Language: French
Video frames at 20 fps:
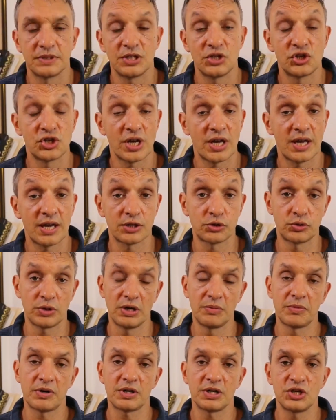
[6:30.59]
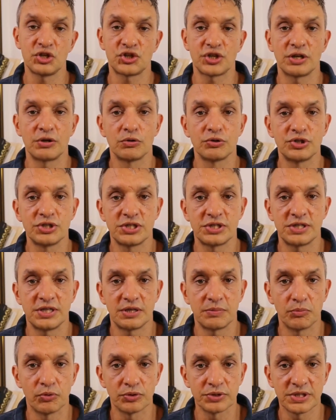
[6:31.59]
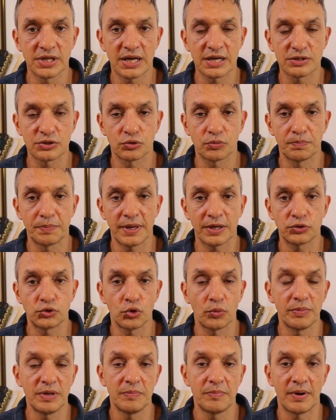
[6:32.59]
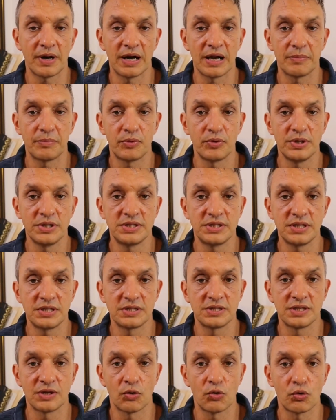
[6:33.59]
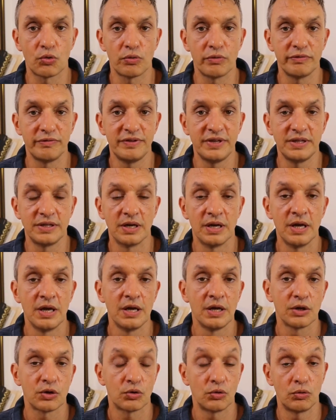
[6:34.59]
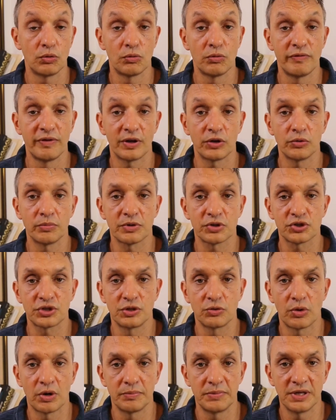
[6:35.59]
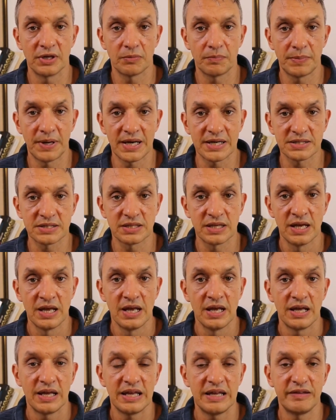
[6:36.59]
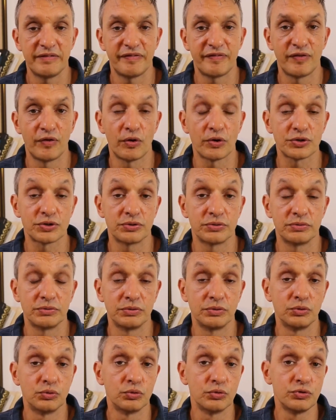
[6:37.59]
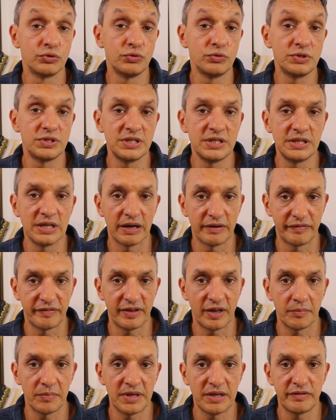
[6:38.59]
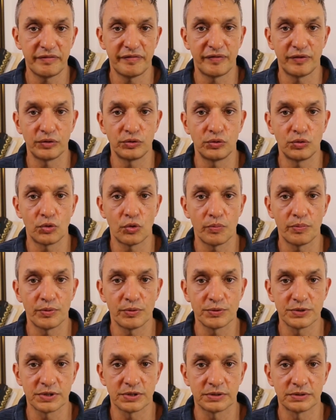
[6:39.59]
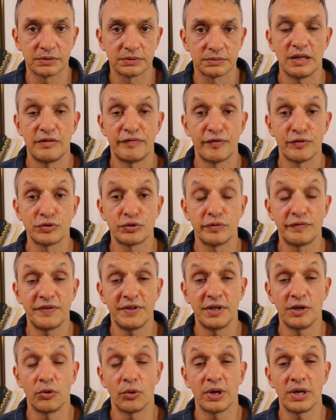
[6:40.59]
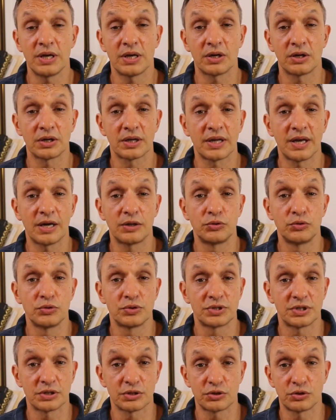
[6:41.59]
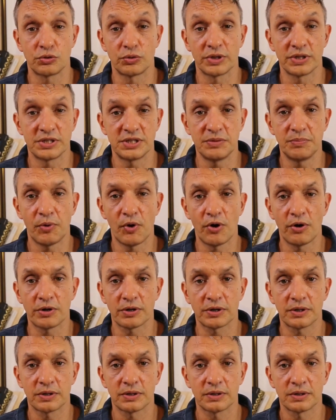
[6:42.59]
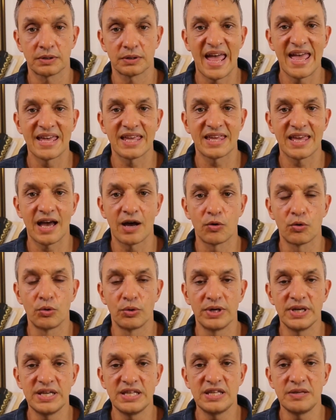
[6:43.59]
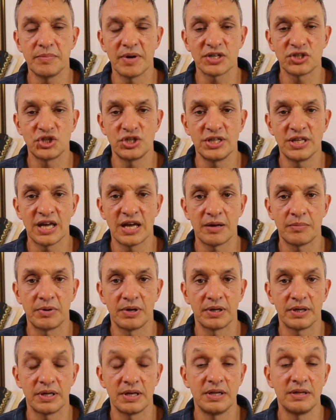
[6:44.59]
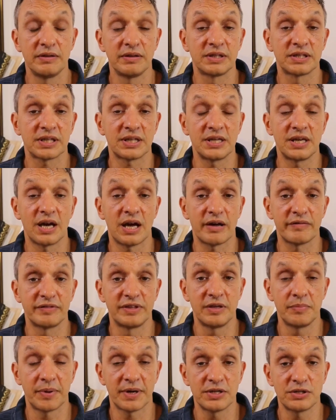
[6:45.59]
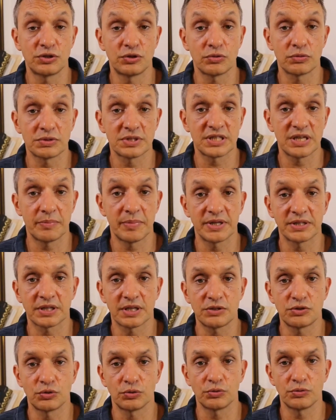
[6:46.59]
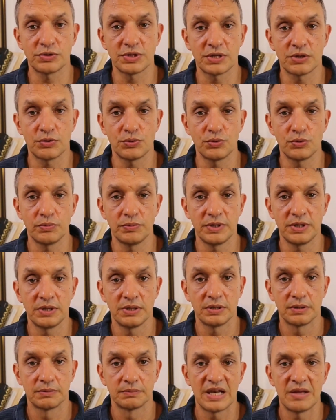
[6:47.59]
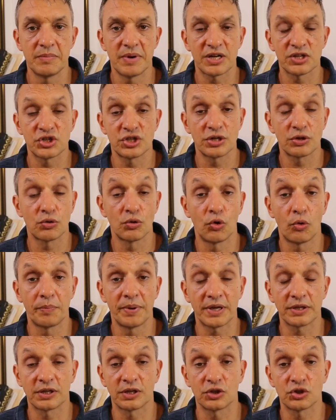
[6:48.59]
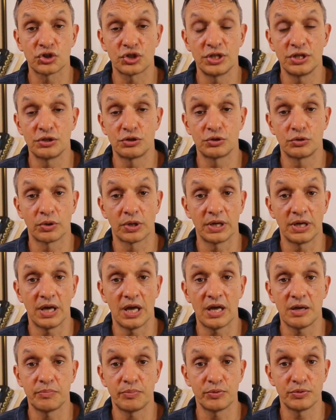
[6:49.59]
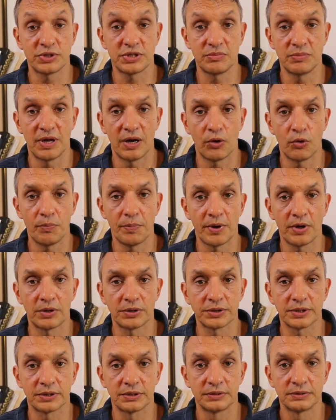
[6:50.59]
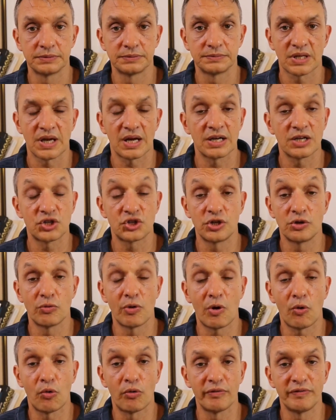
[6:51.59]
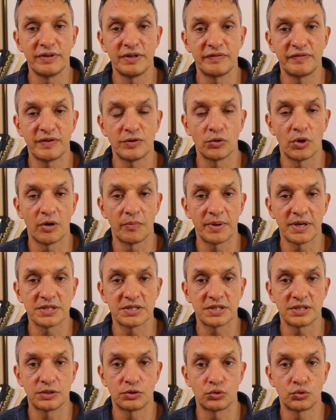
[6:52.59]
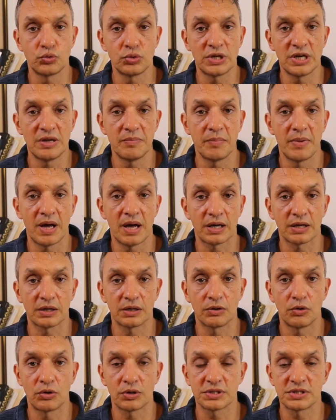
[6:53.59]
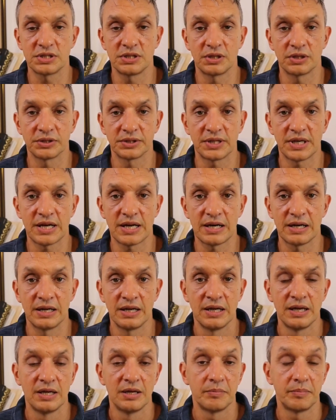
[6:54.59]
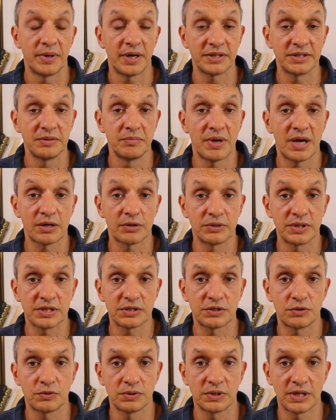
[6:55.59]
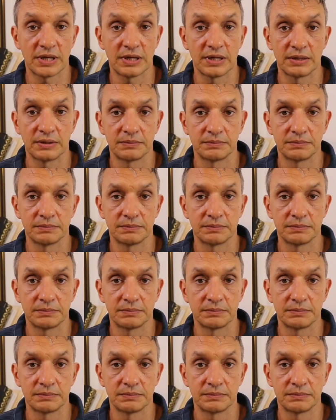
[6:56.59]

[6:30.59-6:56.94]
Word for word: Déjà, actuellement, les chaînes logistiques mondiales sont perturbées par la politique zéro Covid que le gouvernement chinois a mis en place et force nos usines à fermer faute de composants. Il faut se figurer qu'en cas de sanctions réciproques, un chaos inimaginable et une très grave dépression s'abattraient sur nos économies. Les marchés que l'on perdrait en Chine seraient impossibles à reprendre, car les Chinois auront vite fait de remplacer toutes les marques occidentales par des marques nationales.